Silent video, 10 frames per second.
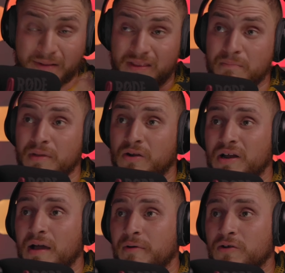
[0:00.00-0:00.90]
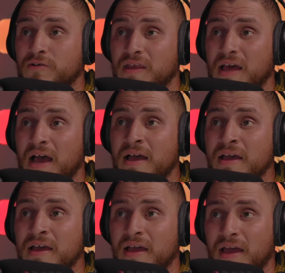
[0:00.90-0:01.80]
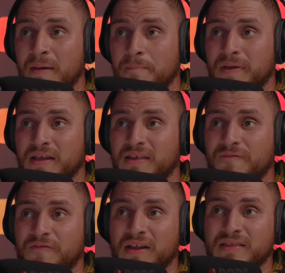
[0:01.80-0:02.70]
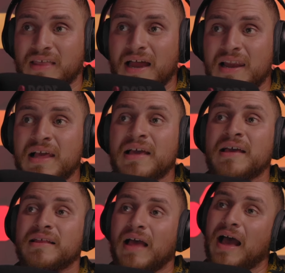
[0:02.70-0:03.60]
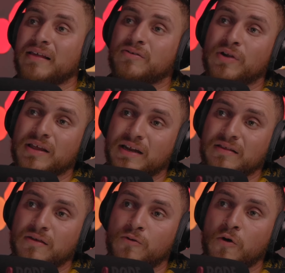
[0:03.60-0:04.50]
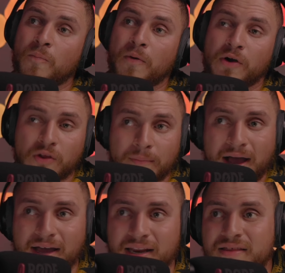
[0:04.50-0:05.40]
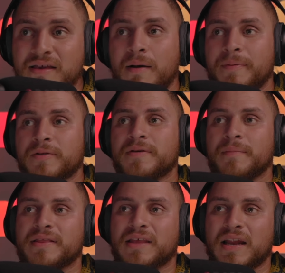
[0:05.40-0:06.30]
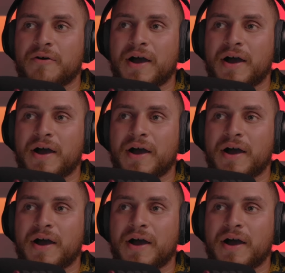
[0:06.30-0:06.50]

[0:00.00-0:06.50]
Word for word: disminuir la velocidad, empieza a enfrentar, hace una transición un poquito más agresiva, pero se mantiene